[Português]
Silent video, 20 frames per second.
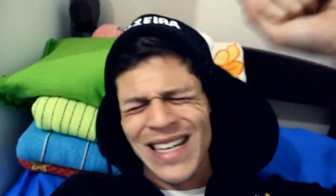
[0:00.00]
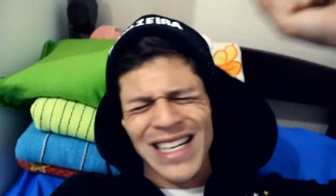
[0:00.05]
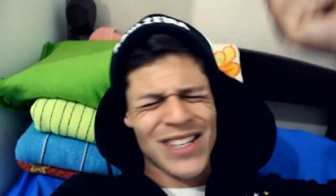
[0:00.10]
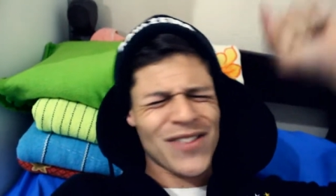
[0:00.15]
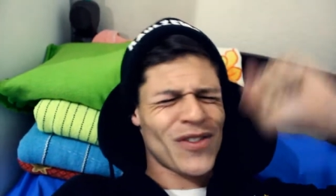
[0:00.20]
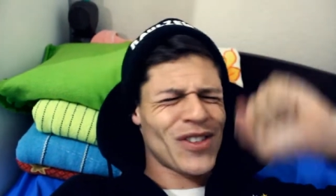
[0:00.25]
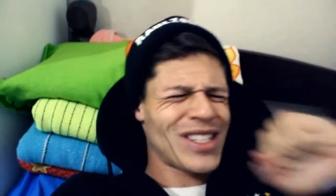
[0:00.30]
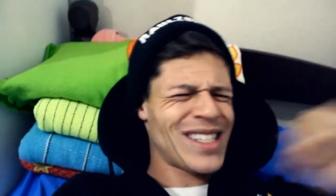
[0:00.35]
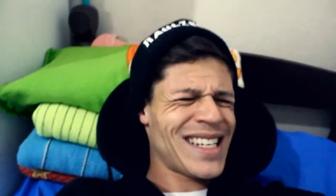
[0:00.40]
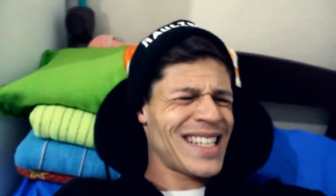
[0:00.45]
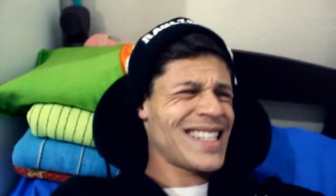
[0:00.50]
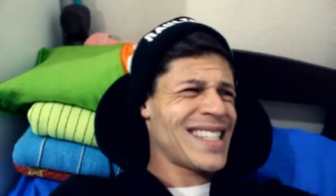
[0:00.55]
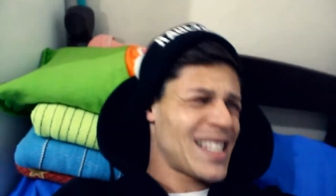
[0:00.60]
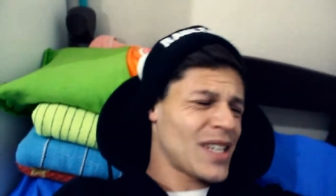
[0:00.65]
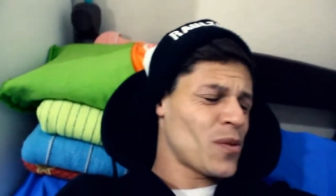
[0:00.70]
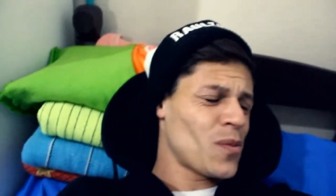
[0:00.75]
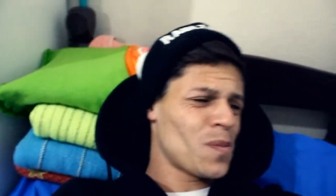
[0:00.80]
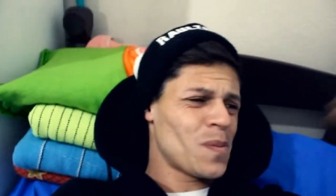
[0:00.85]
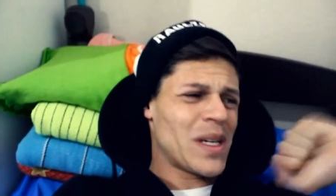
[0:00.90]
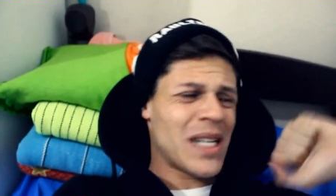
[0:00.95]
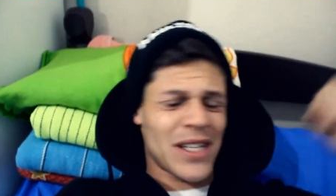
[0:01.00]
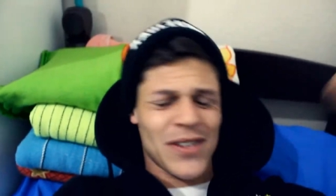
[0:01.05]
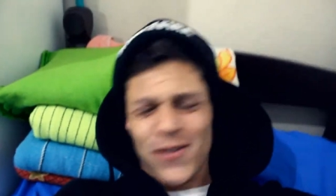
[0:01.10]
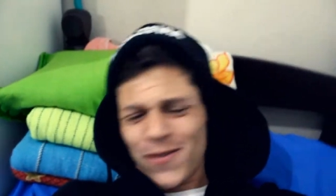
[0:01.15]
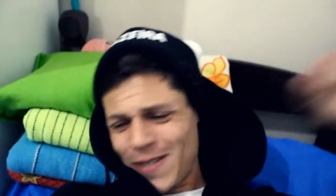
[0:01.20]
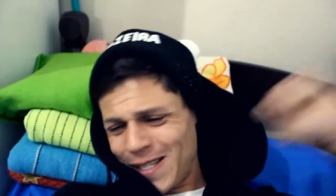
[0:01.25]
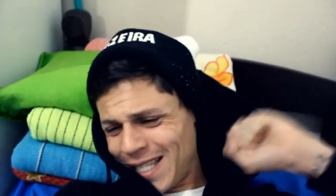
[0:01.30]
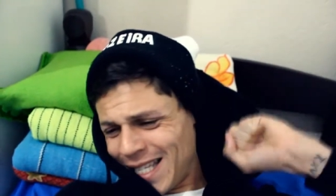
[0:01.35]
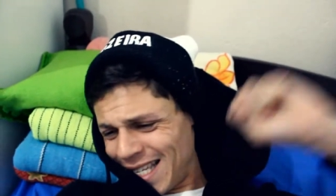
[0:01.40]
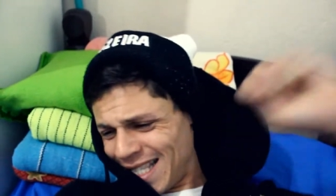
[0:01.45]
mano, vocês são, mano,
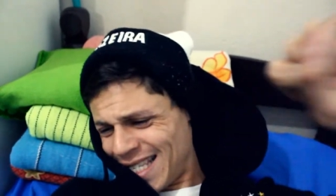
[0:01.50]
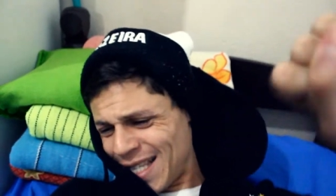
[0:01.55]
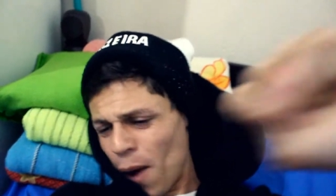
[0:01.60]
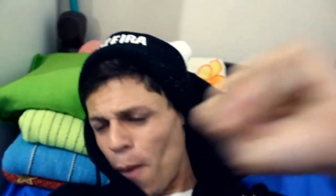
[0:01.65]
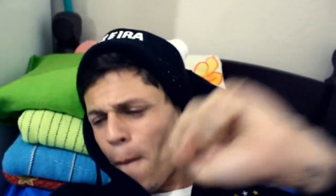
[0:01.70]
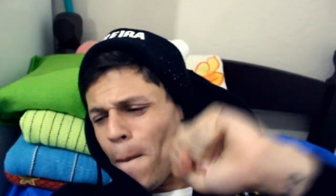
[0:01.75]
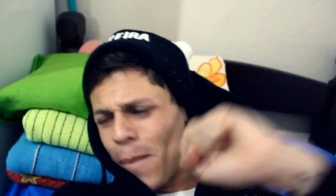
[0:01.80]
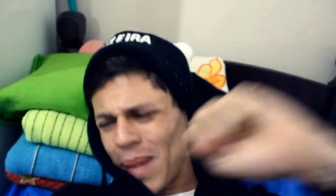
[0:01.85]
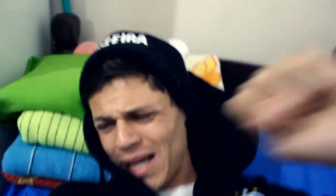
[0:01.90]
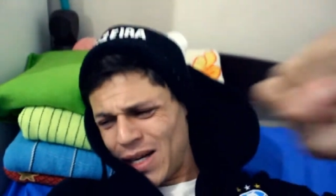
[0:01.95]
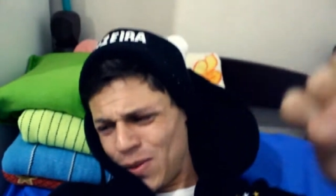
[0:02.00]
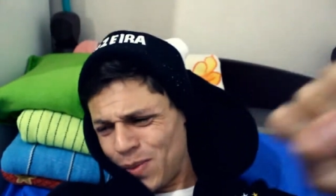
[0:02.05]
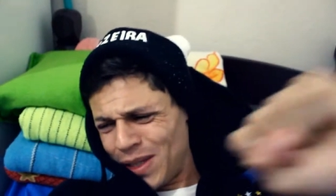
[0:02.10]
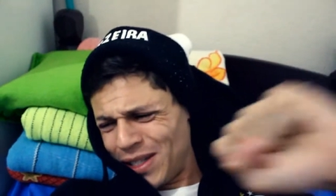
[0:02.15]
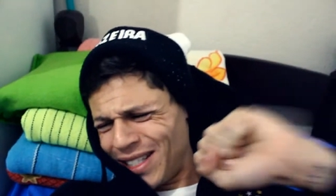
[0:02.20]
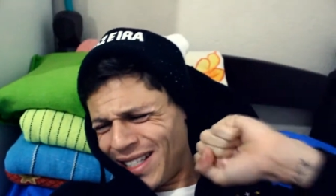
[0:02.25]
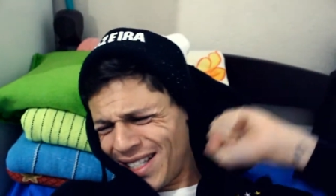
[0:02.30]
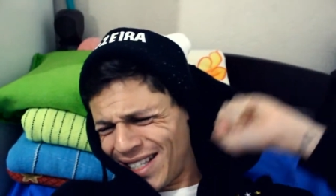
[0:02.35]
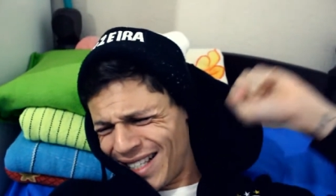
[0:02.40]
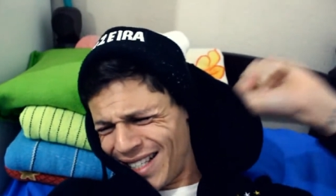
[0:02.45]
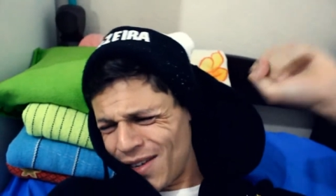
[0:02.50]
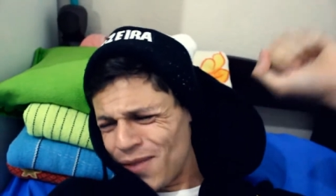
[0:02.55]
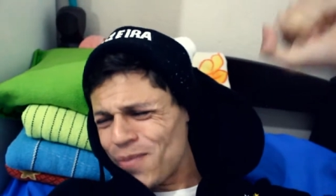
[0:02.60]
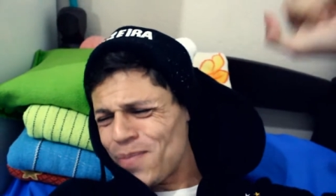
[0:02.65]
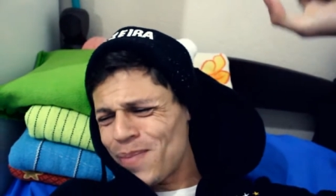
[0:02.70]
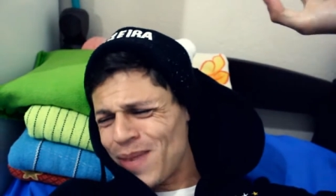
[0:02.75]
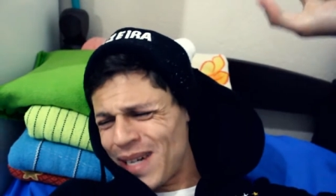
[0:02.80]
vocês são, mano, vocês são,